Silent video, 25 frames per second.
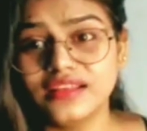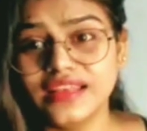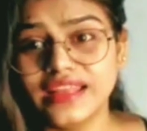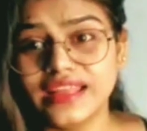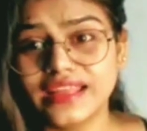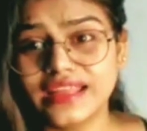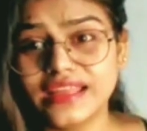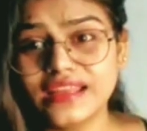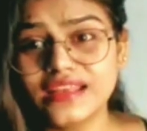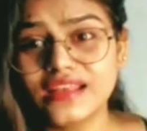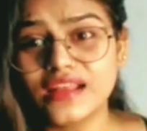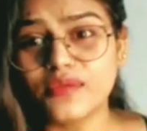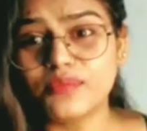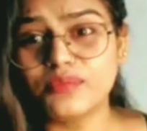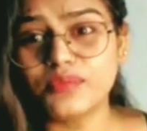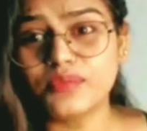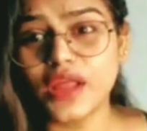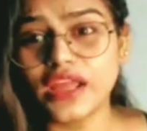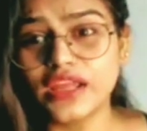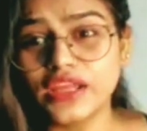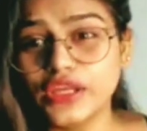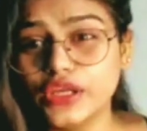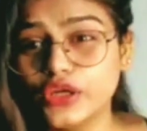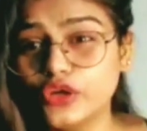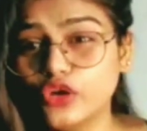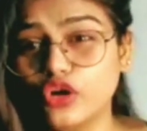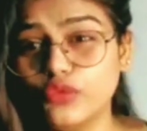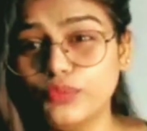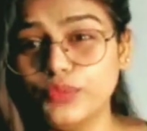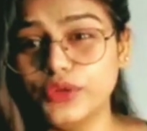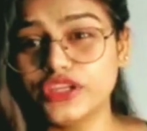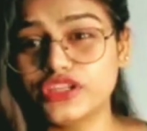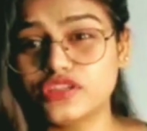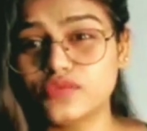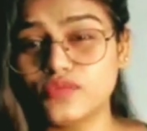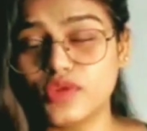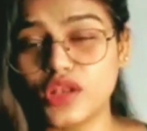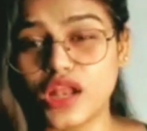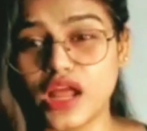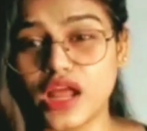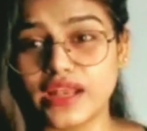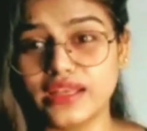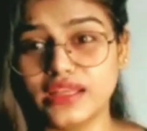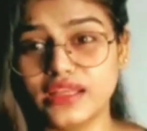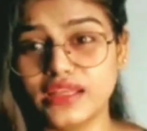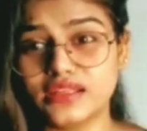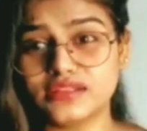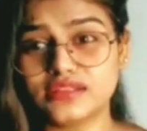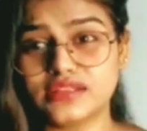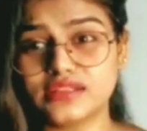लेकिन अपना ईगो बीच में
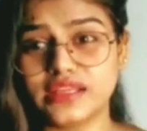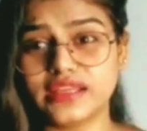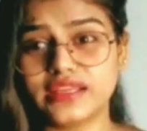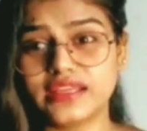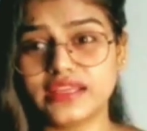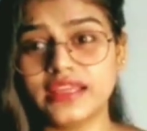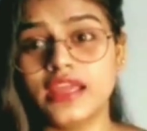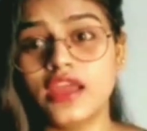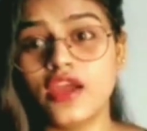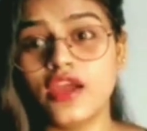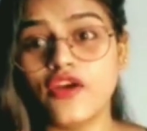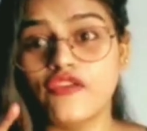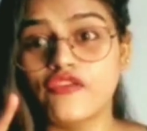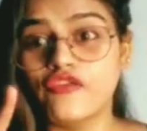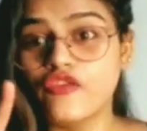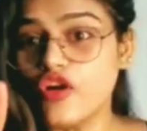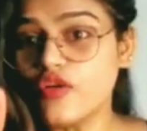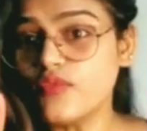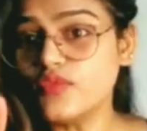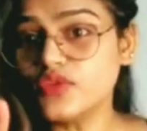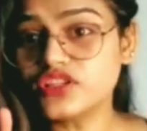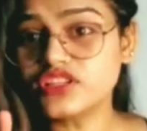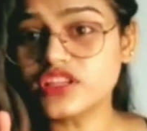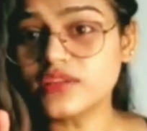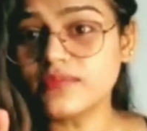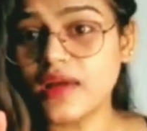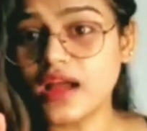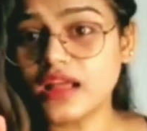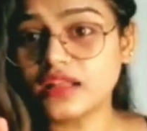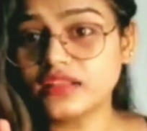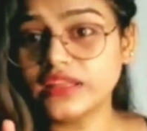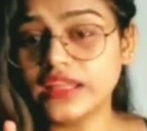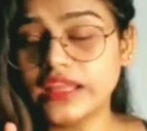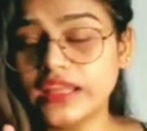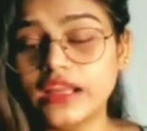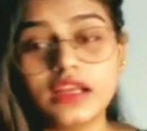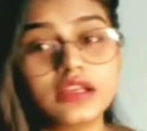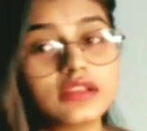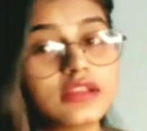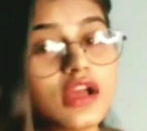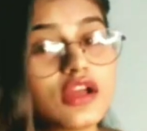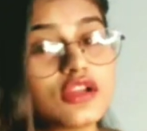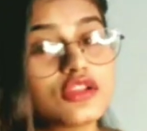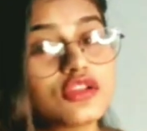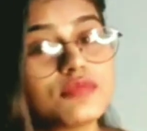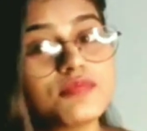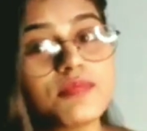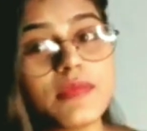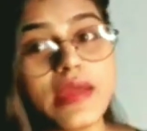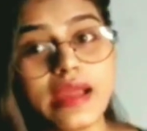लाने से कि वो मुझसे बात नहीं
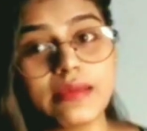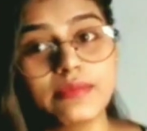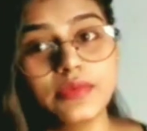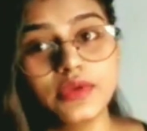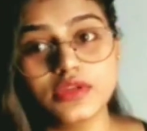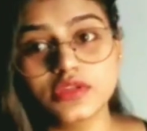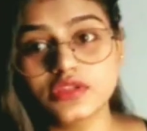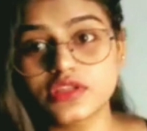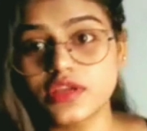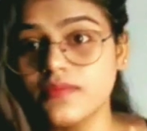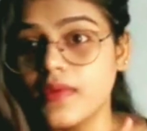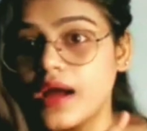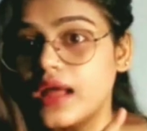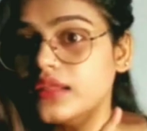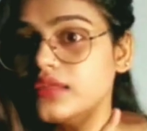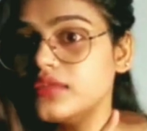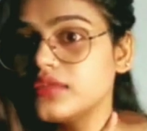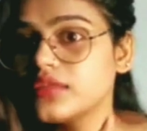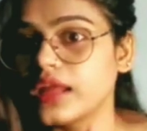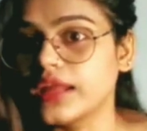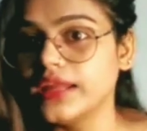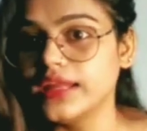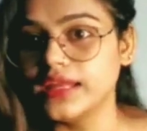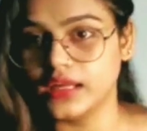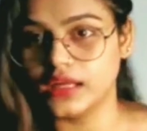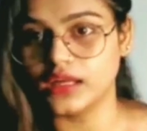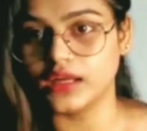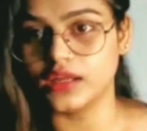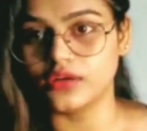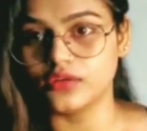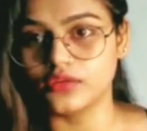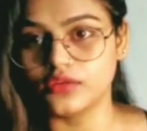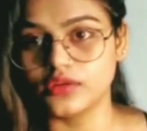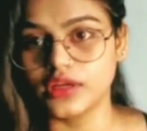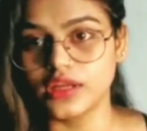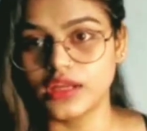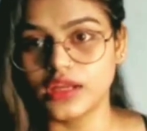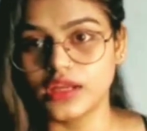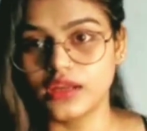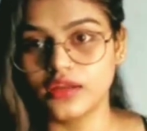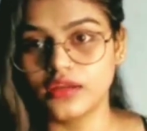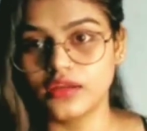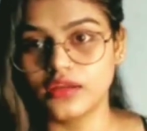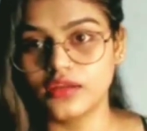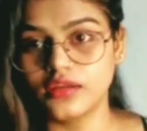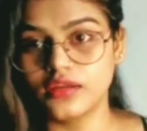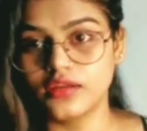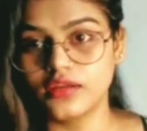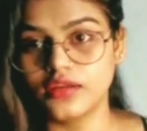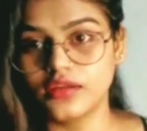करता तो मैं भी उससे बात नहीं करूँगी
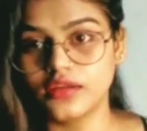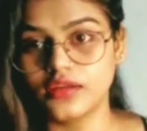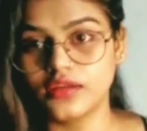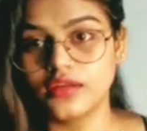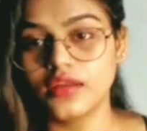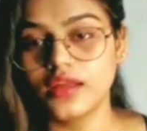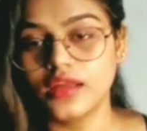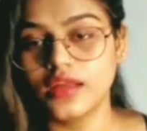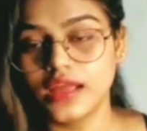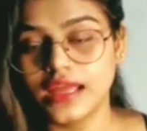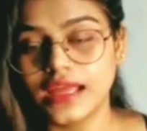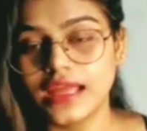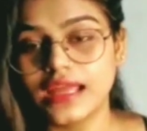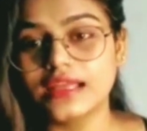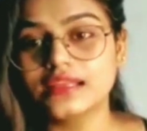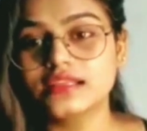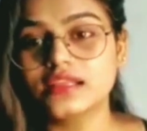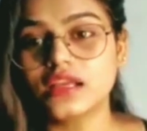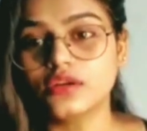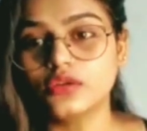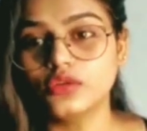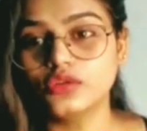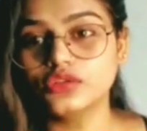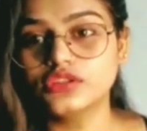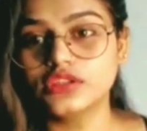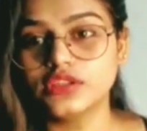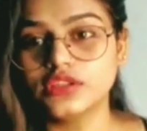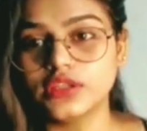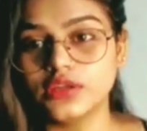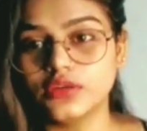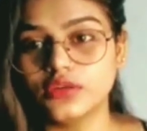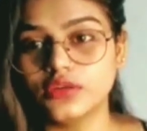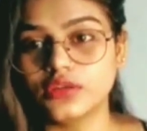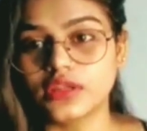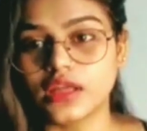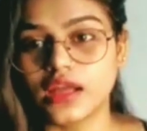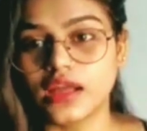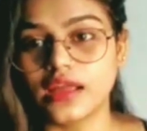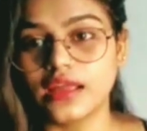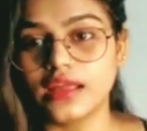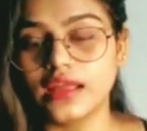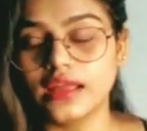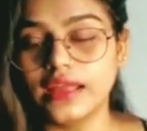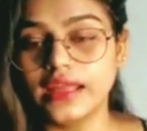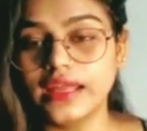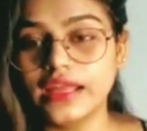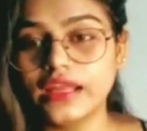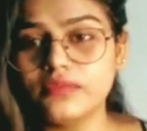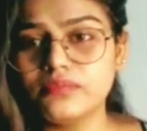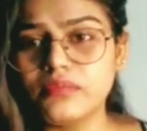ऐसा कुछ नहीं होता
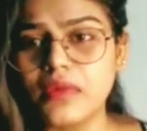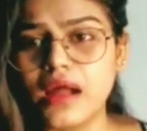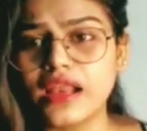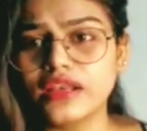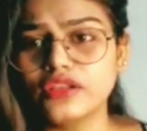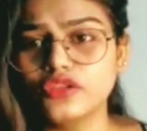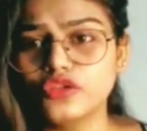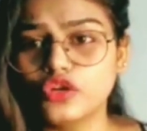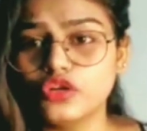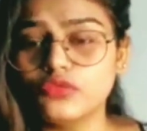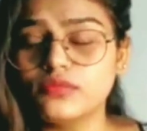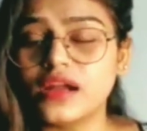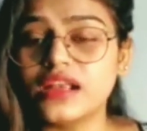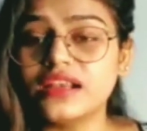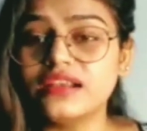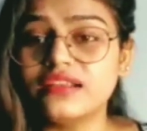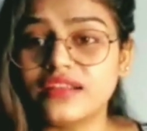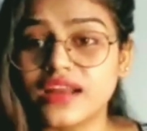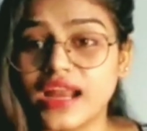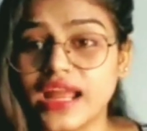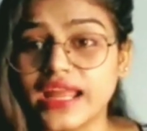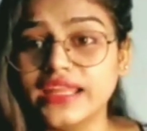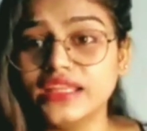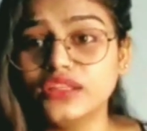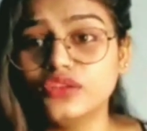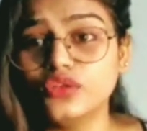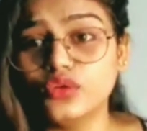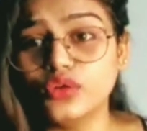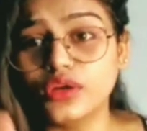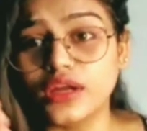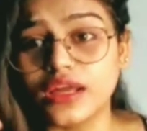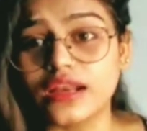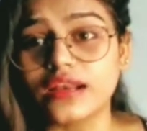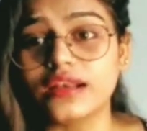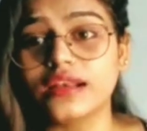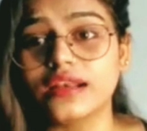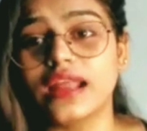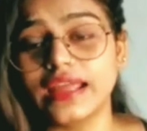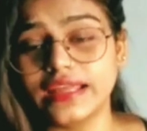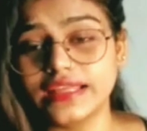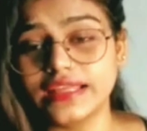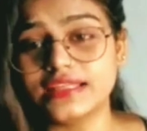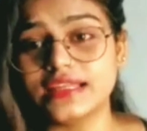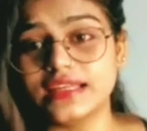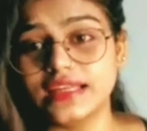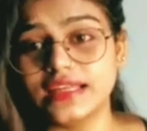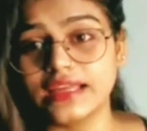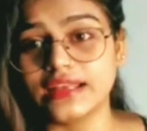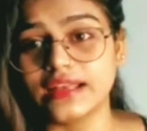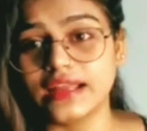एक बार दो बार ट्राई तो करना ही
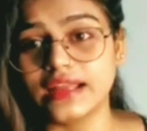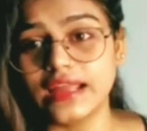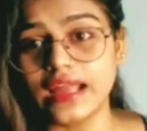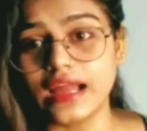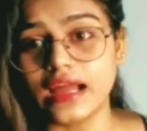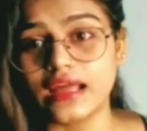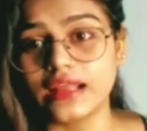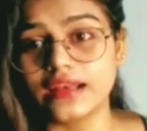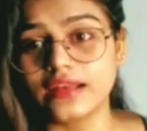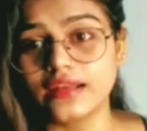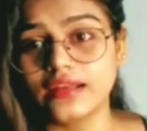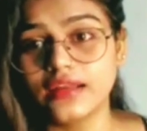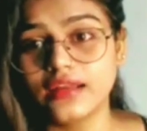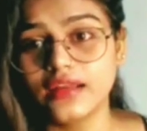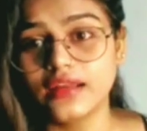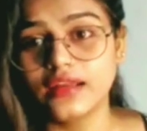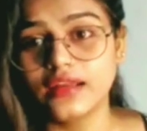चाहिए ना यार